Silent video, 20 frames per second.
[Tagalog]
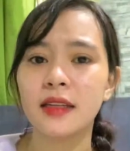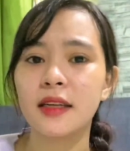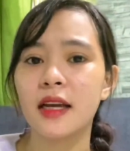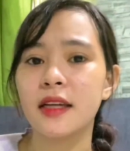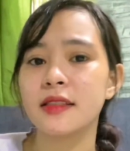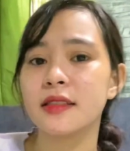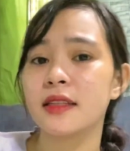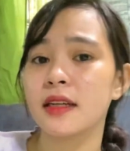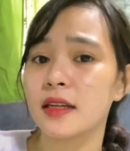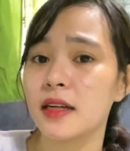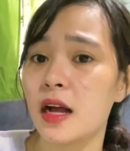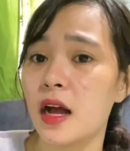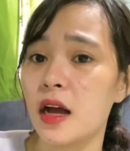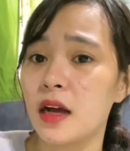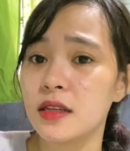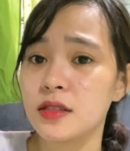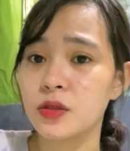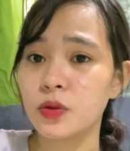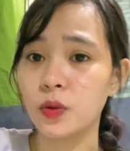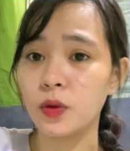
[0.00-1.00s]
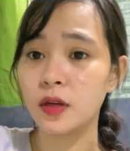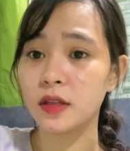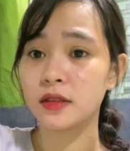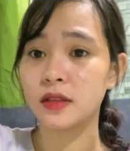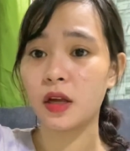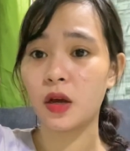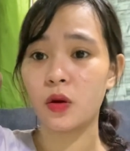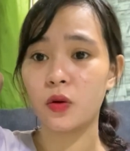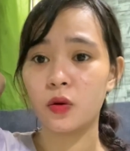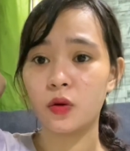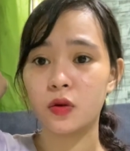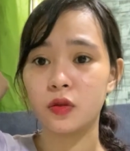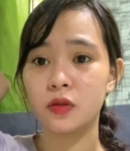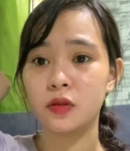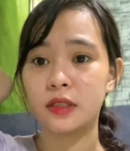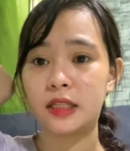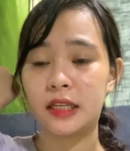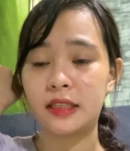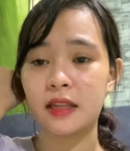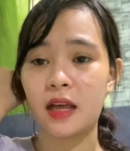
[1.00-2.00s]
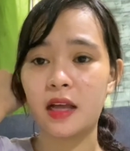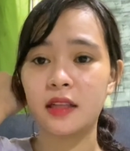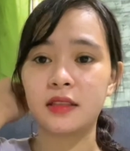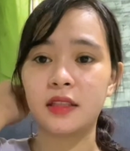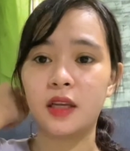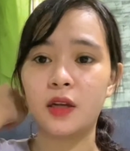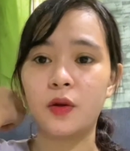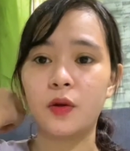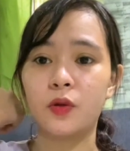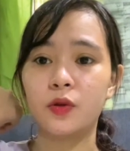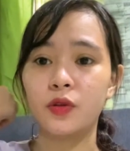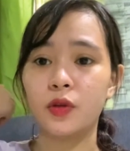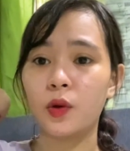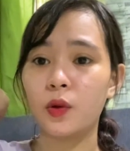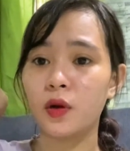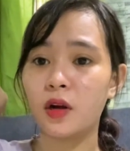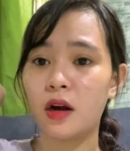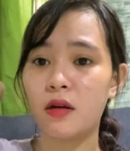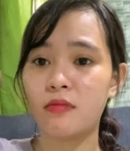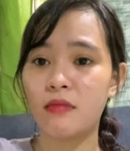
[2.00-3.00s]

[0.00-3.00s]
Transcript: guys, nagkakasugat ako sa dati kong yoga